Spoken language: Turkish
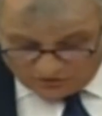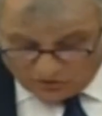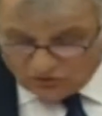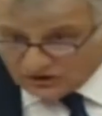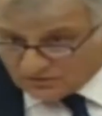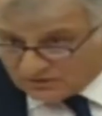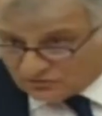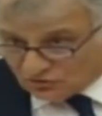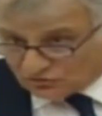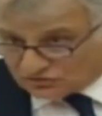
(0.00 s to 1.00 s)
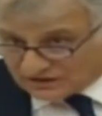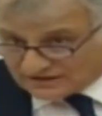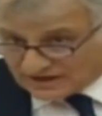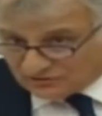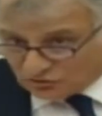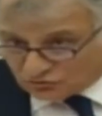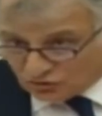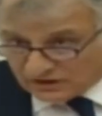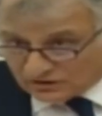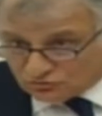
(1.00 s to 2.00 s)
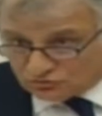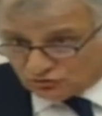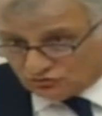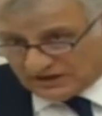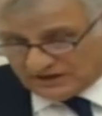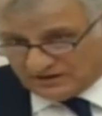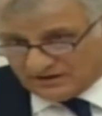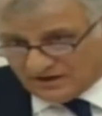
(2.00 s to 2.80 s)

12.484 doların üstünde.